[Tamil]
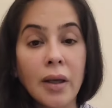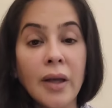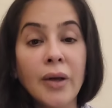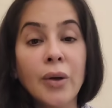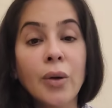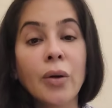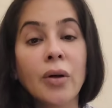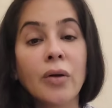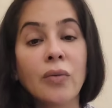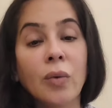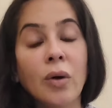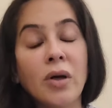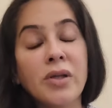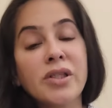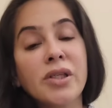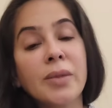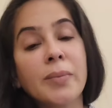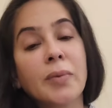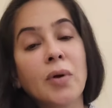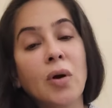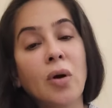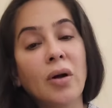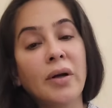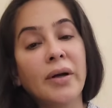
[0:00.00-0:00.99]
என்னோட
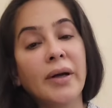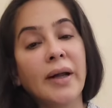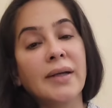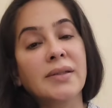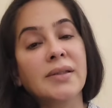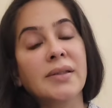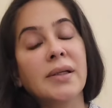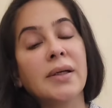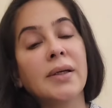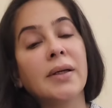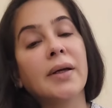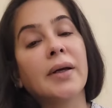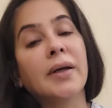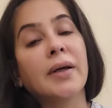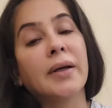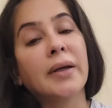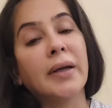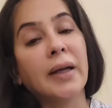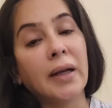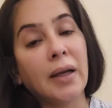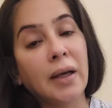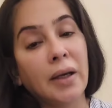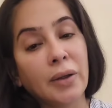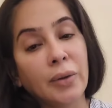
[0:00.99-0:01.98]
வாட்ஸ்அப் காண்டாக்ட்ஸில் இருக்கிற
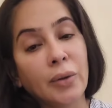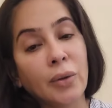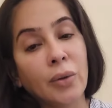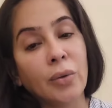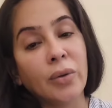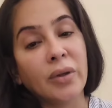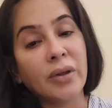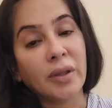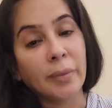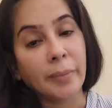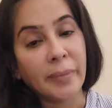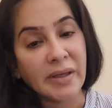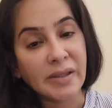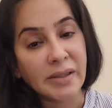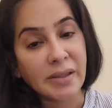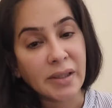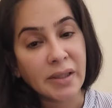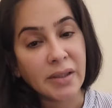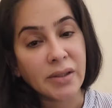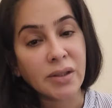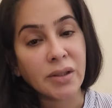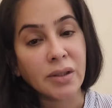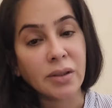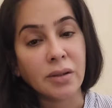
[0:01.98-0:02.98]
எல்லாருக்கும் இந்த
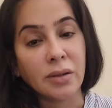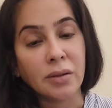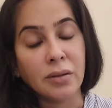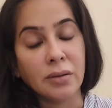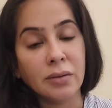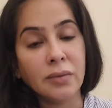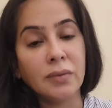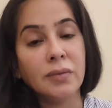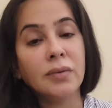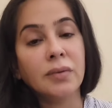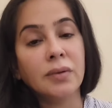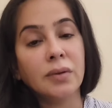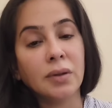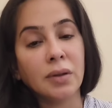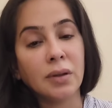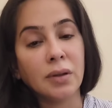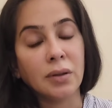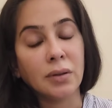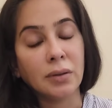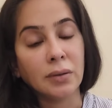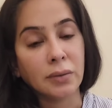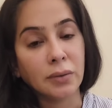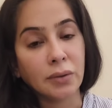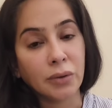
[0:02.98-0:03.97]
மெசேஜ்
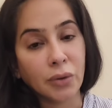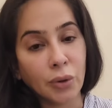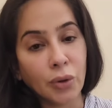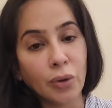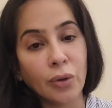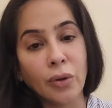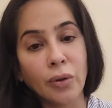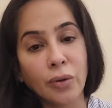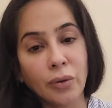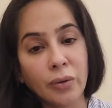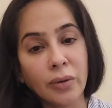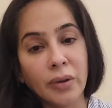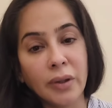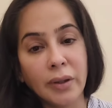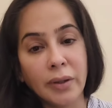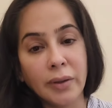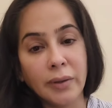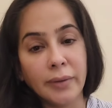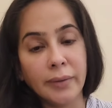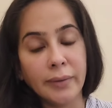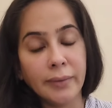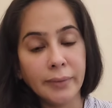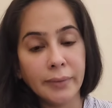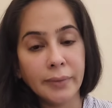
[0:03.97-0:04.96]
கொடுக்கணும்னு
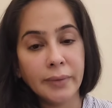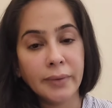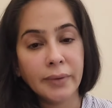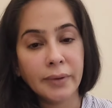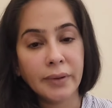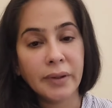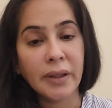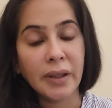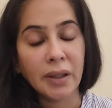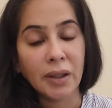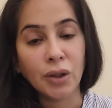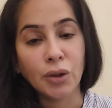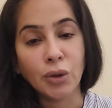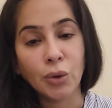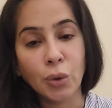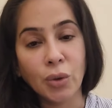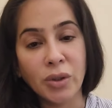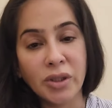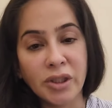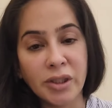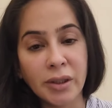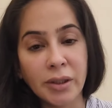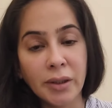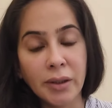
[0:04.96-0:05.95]
எனக்கு
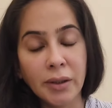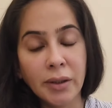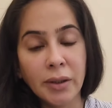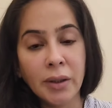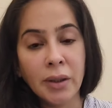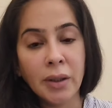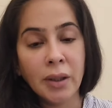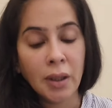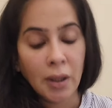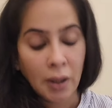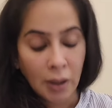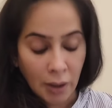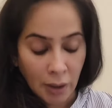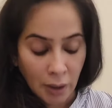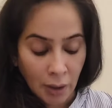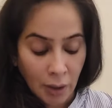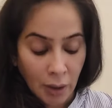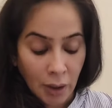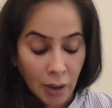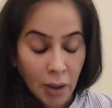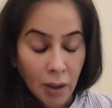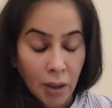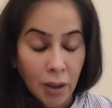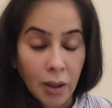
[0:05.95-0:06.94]
தோணுச்சு
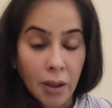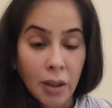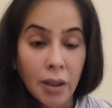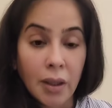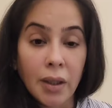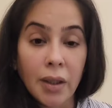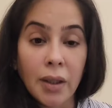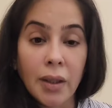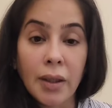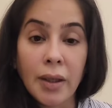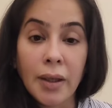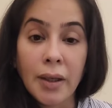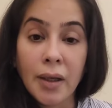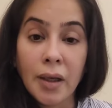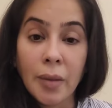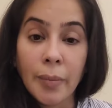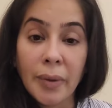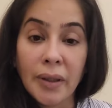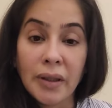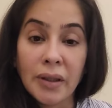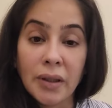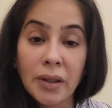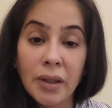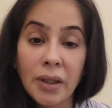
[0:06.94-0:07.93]
என்னை
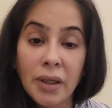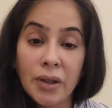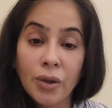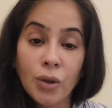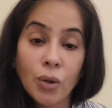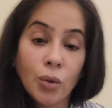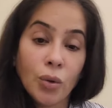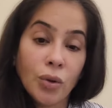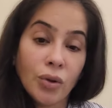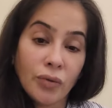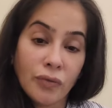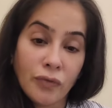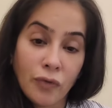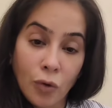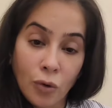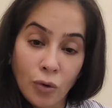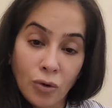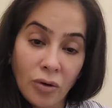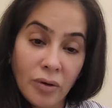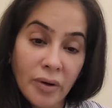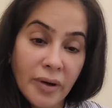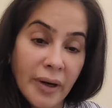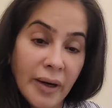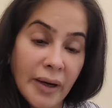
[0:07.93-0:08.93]
பற்றி ஏதோ ஒரு
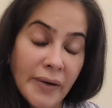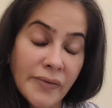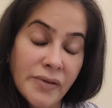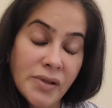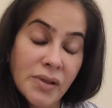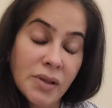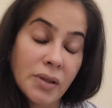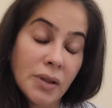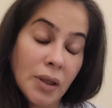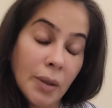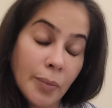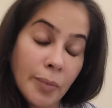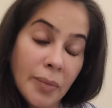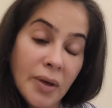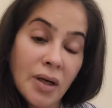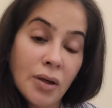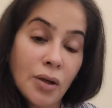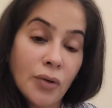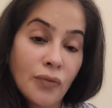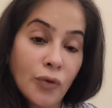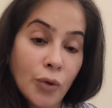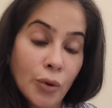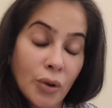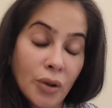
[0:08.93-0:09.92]
ஃபோட்டோகிராஃப்ஸ்
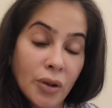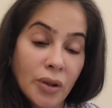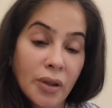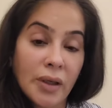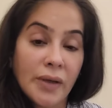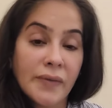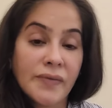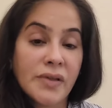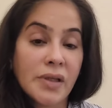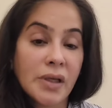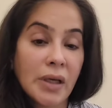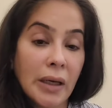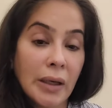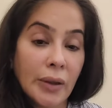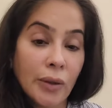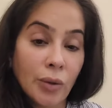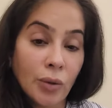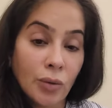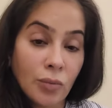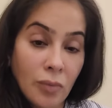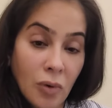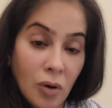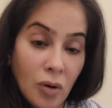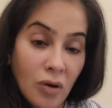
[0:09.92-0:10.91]
தப்பான ஃபோட்டோகிராஃப்ஸ்
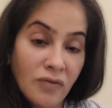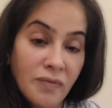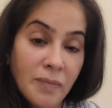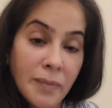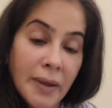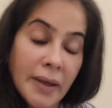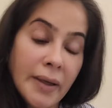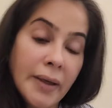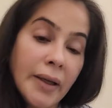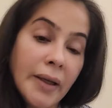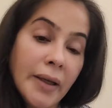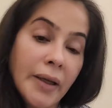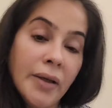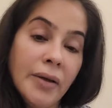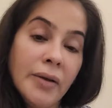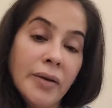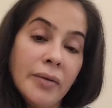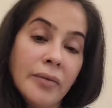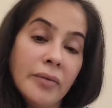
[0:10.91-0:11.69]
யாரோ மாஃப் பண்ணி